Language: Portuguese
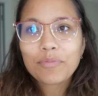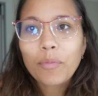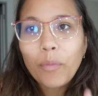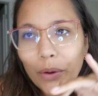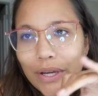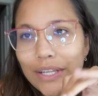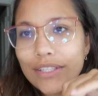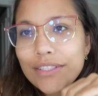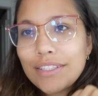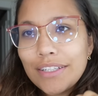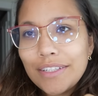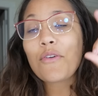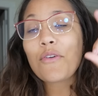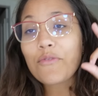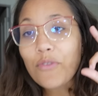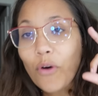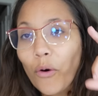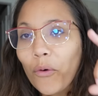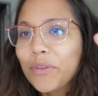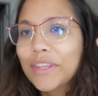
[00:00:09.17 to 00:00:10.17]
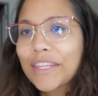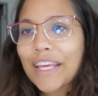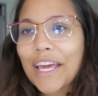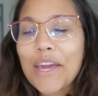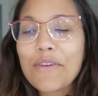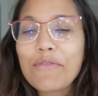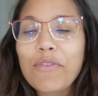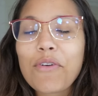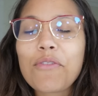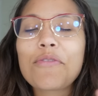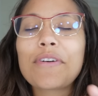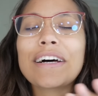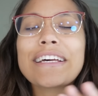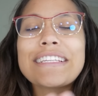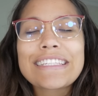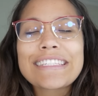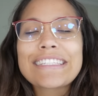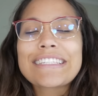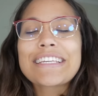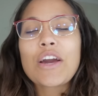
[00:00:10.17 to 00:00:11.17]
Pois Voltei e vou
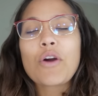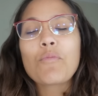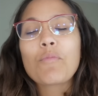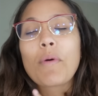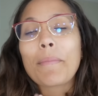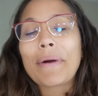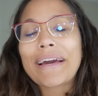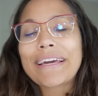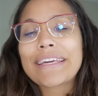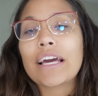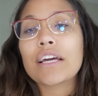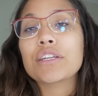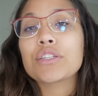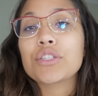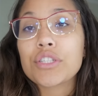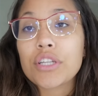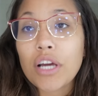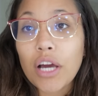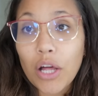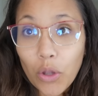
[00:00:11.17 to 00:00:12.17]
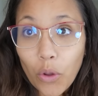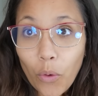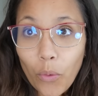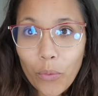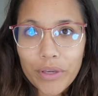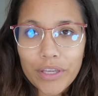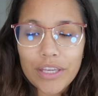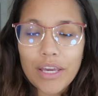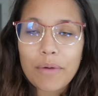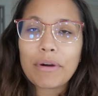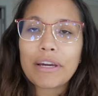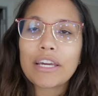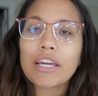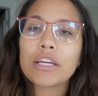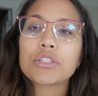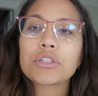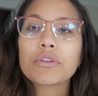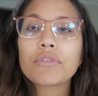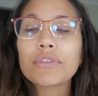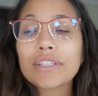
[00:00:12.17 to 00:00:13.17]
fazer uma maquiagem de Halloween. A
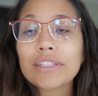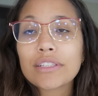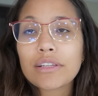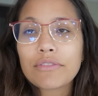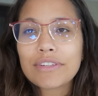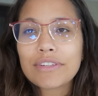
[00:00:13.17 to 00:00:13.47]
maquiagem que eu vou tentar